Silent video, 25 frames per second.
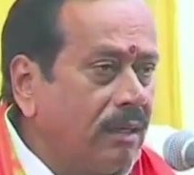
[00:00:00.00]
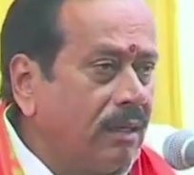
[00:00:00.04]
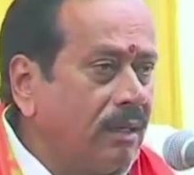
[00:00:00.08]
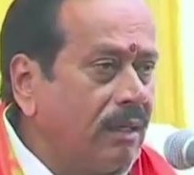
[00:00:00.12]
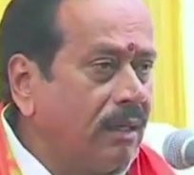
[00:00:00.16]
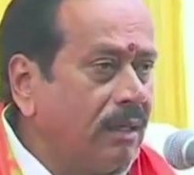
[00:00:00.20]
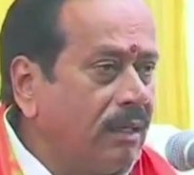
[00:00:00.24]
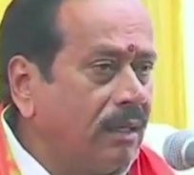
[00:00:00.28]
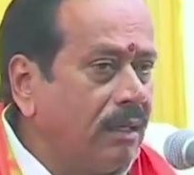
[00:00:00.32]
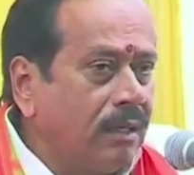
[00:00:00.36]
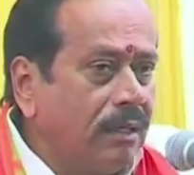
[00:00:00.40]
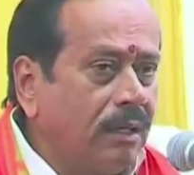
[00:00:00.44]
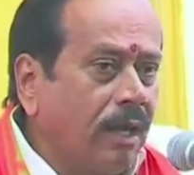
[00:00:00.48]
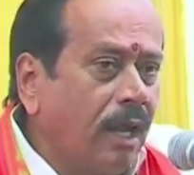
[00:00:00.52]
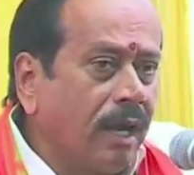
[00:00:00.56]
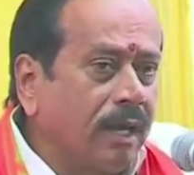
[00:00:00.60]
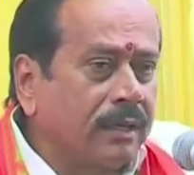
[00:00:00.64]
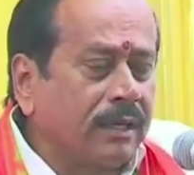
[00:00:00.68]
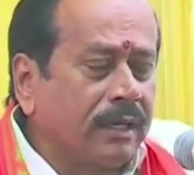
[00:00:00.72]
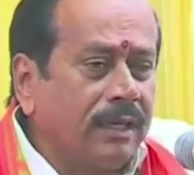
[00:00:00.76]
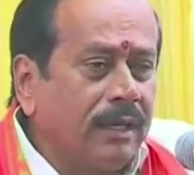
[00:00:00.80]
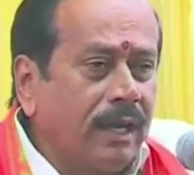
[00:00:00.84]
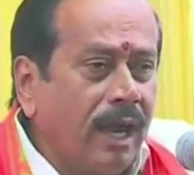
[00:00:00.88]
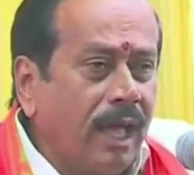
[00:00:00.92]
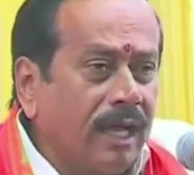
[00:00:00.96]
டாக்டர்
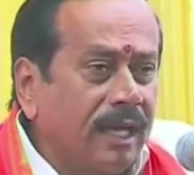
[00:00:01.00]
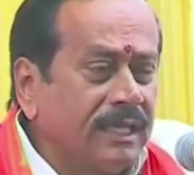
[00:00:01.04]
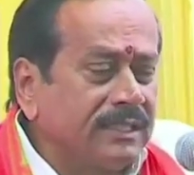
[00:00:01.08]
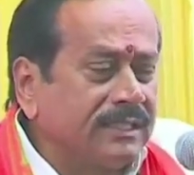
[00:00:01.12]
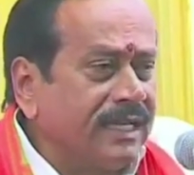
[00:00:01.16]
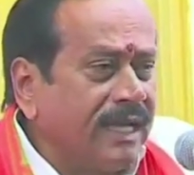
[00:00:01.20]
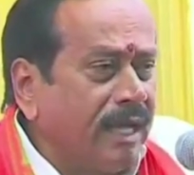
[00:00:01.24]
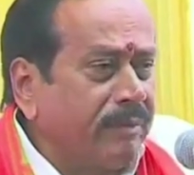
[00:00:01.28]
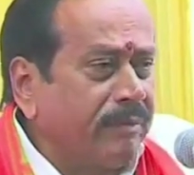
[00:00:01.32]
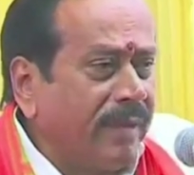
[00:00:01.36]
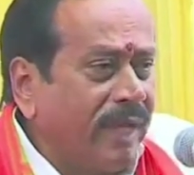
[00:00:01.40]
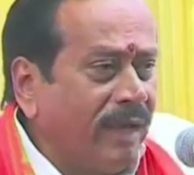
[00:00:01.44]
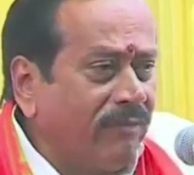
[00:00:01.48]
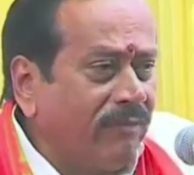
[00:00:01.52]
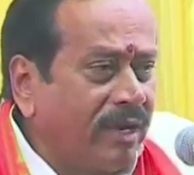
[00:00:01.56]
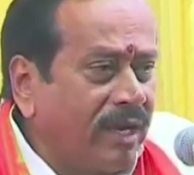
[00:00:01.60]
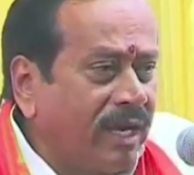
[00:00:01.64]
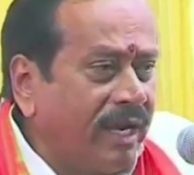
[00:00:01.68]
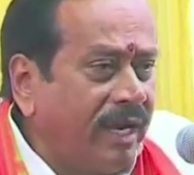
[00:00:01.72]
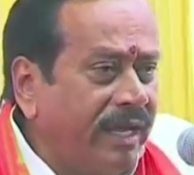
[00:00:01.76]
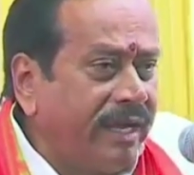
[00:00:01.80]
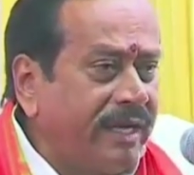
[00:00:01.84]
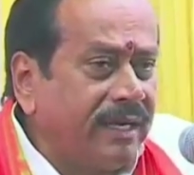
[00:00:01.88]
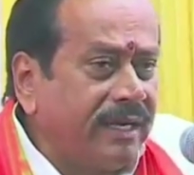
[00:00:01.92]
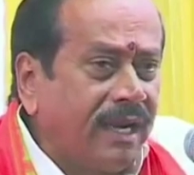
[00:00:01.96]
நாகசாமி அவர்கள்
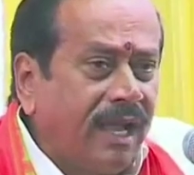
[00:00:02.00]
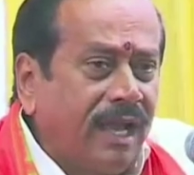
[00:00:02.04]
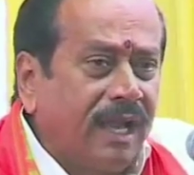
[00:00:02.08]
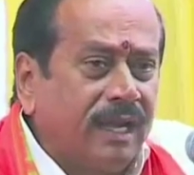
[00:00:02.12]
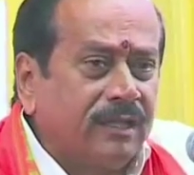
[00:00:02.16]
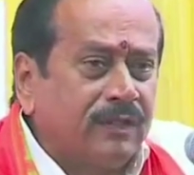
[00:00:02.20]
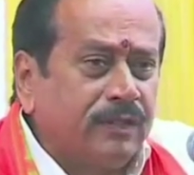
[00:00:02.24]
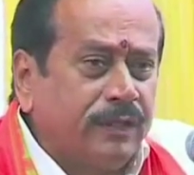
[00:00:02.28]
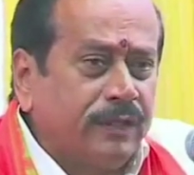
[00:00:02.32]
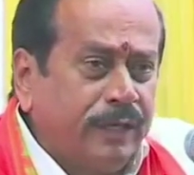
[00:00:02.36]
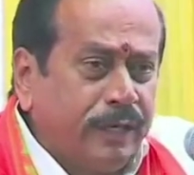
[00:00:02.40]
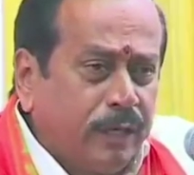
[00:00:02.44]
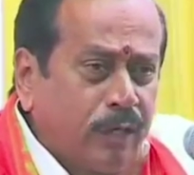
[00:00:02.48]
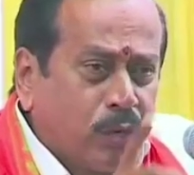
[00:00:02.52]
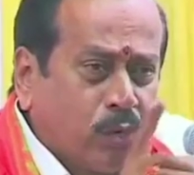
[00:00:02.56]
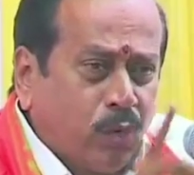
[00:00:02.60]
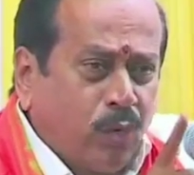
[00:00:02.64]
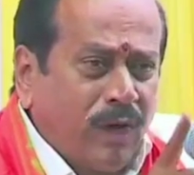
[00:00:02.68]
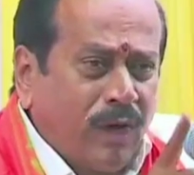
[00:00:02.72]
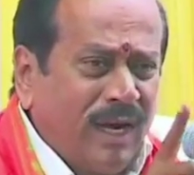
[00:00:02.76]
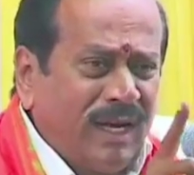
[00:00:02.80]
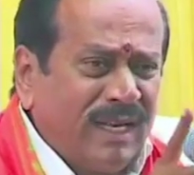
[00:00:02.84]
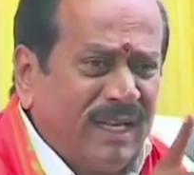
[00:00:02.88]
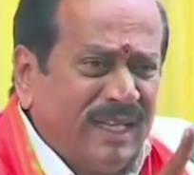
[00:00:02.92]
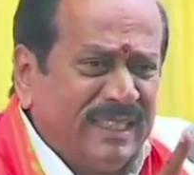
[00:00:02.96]
எழுதினார் திருக்குறள்
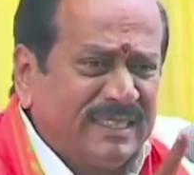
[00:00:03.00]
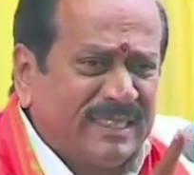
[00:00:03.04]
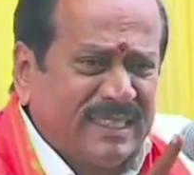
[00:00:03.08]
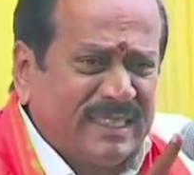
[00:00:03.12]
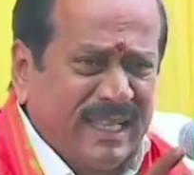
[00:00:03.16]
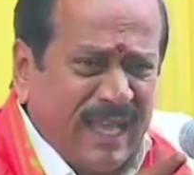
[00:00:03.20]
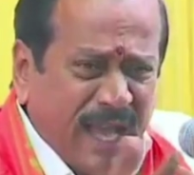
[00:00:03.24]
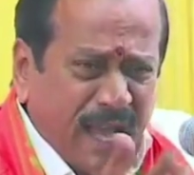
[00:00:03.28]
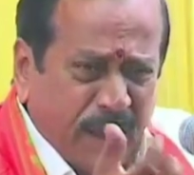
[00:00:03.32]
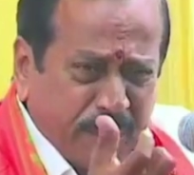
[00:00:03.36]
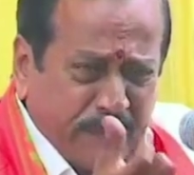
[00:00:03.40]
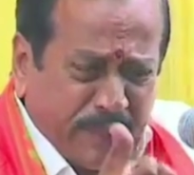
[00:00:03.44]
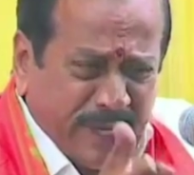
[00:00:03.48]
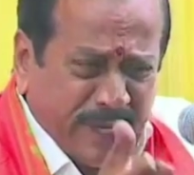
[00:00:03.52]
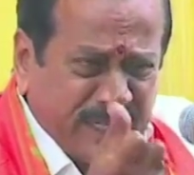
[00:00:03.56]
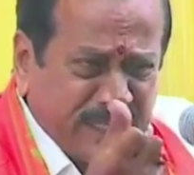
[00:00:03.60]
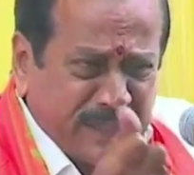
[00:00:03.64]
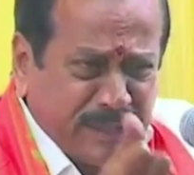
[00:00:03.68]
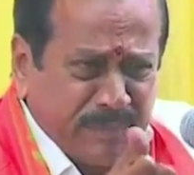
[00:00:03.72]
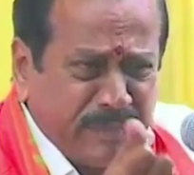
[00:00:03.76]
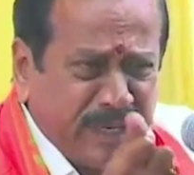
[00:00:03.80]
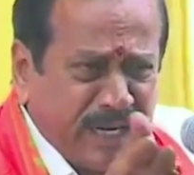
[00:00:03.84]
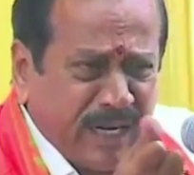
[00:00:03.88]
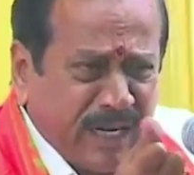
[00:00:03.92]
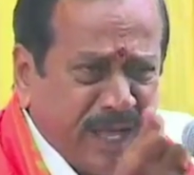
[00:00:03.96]
இஸ் தி
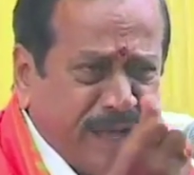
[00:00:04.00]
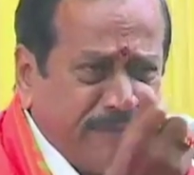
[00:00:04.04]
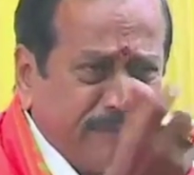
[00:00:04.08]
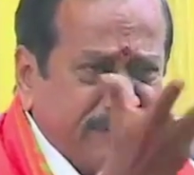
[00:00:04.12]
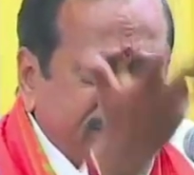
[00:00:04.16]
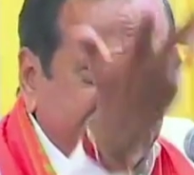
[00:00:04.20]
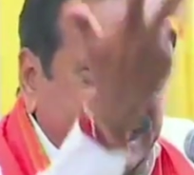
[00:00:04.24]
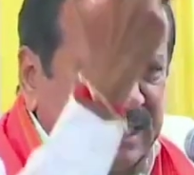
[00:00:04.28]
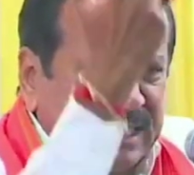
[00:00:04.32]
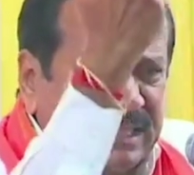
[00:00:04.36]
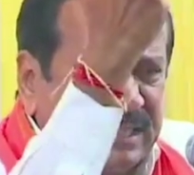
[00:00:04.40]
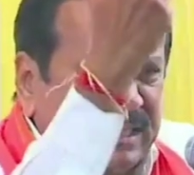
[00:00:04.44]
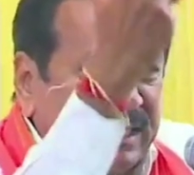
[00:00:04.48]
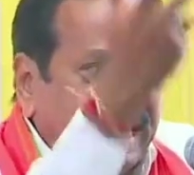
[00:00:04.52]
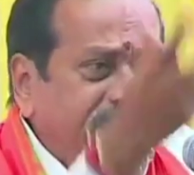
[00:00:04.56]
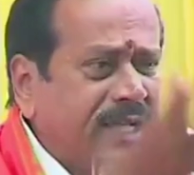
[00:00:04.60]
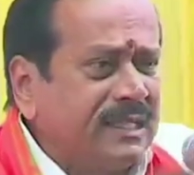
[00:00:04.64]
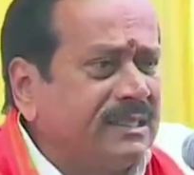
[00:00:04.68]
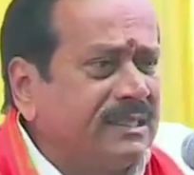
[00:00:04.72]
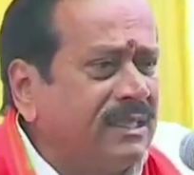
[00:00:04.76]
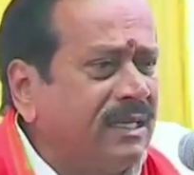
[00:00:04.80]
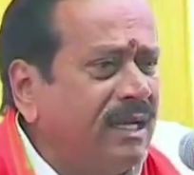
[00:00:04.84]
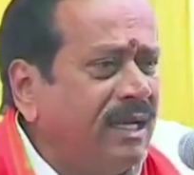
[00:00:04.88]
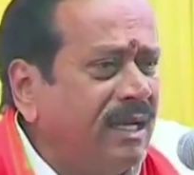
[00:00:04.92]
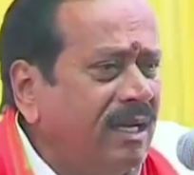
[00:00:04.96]
அப்ரிஜ்மெண்ட் ஆஃப் சாஸ்திராஸ்
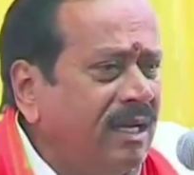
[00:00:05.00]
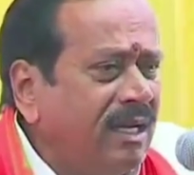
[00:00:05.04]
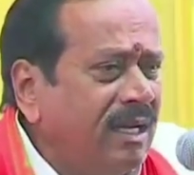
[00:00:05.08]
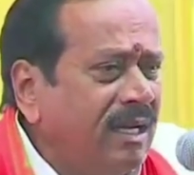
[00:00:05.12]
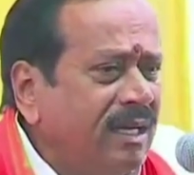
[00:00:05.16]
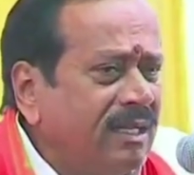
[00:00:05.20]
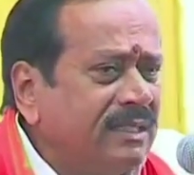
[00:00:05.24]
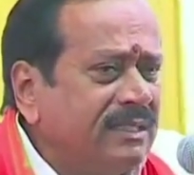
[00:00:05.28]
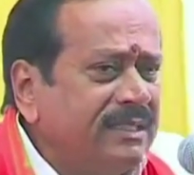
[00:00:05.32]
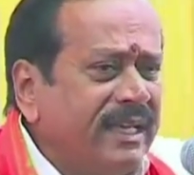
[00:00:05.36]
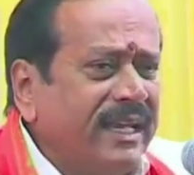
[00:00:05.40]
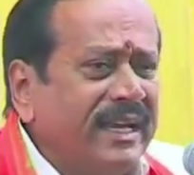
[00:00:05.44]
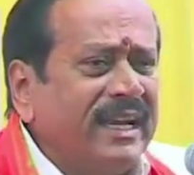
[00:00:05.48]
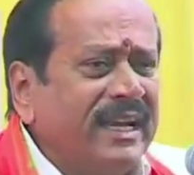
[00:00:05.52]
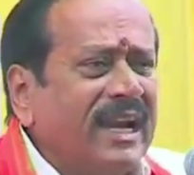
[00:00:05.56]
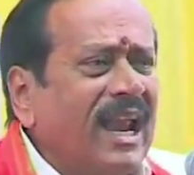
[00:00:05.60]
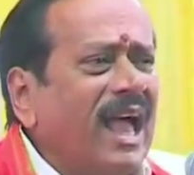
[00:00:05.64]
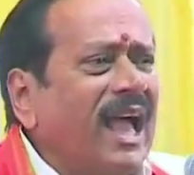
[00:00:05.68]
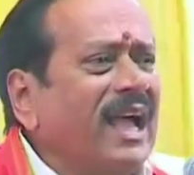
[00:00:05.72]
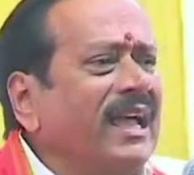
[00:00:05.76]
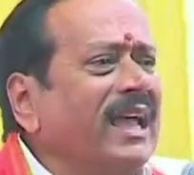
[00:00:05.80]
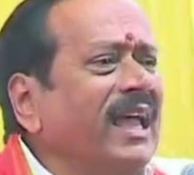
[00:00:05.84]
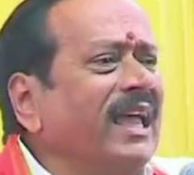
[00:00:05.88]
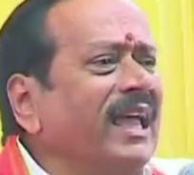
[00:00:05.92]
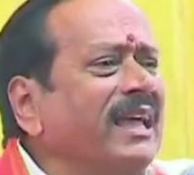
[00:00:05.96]
சரி நான்
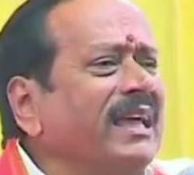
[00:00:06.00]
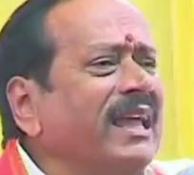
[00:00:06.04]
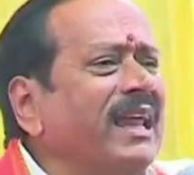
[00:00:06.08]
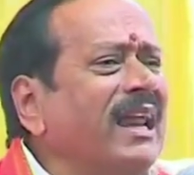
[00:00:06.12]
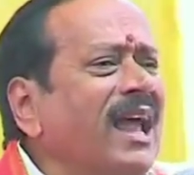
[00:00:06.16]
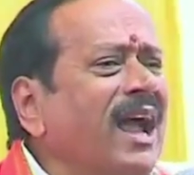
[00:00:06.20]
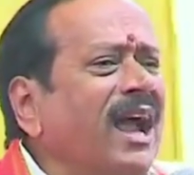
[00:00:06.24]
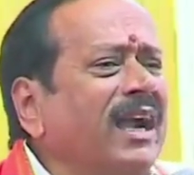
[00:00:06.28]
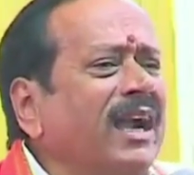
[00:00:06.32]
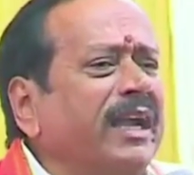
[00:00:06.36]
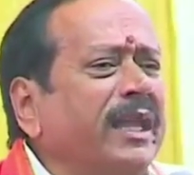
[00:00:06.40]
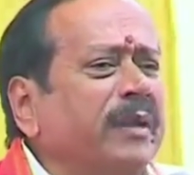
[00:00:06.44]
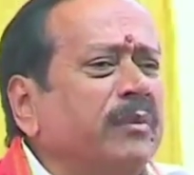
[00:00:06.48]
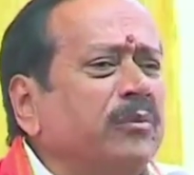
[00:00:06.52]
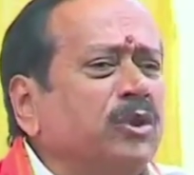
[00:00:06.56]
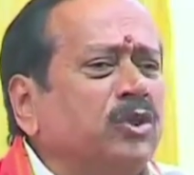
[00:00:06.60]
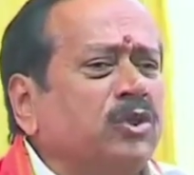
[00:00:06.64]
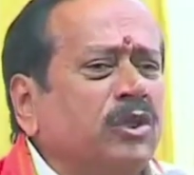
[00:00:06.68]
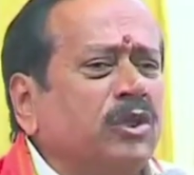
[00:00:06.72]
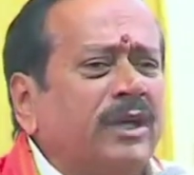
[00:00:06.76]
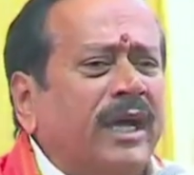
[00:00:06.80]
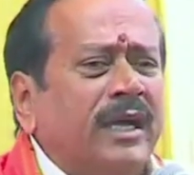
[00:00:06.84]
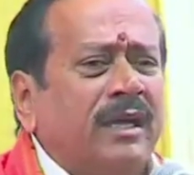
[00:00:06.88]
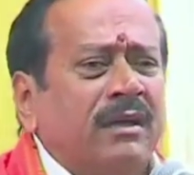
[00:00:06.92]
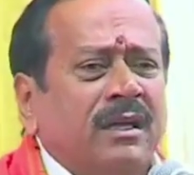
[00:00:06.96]
கேட்குறேன் ஆண்டிமுத்து
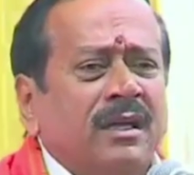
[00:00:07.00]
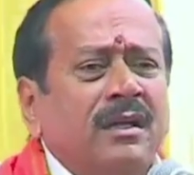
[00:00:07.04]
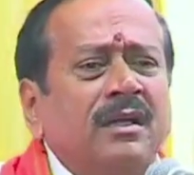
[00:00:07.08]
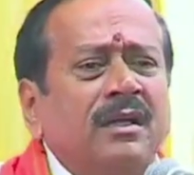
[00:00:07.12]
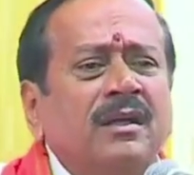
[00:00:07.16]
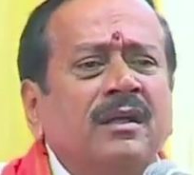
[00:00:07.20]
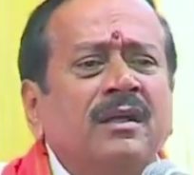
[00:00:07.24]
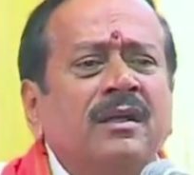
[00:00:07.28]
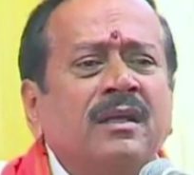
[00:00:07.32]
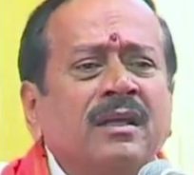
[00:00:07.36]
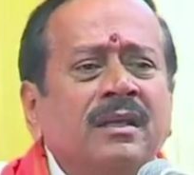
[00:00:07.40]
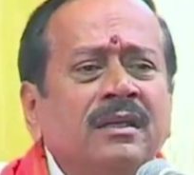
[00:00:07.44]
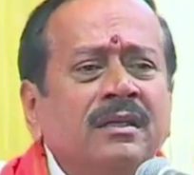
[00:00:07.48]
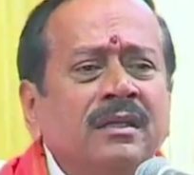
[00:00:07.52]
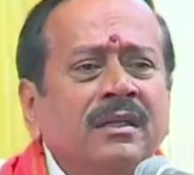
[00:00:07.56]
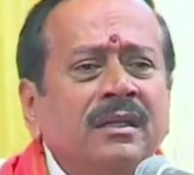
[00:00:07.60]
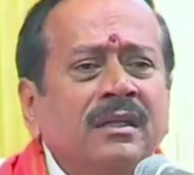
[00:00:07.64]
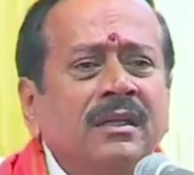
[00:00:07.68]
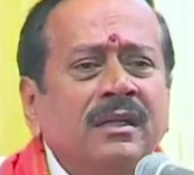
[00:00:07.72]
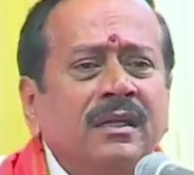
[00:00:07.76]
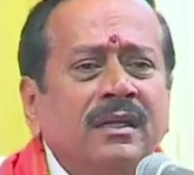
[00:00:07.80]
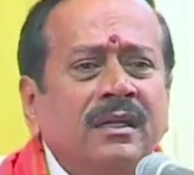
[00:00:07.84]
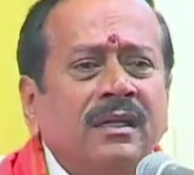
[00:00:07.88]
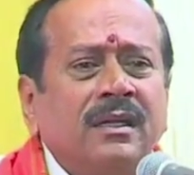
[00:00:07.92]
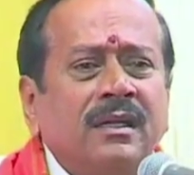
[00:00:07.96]

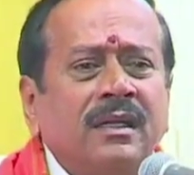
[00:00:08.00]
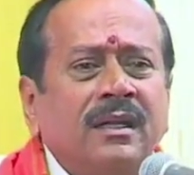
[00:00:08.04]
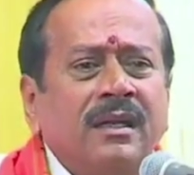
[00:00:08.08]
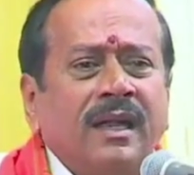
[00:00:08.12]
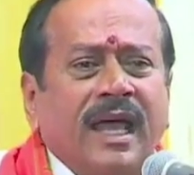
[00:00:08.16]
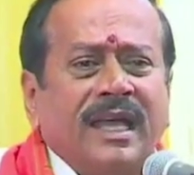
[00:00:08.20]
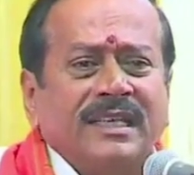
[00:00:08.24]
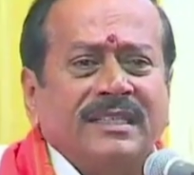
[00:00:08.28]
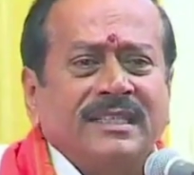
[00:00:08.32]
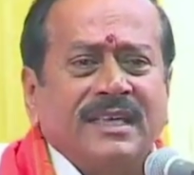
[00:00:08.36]
ராசா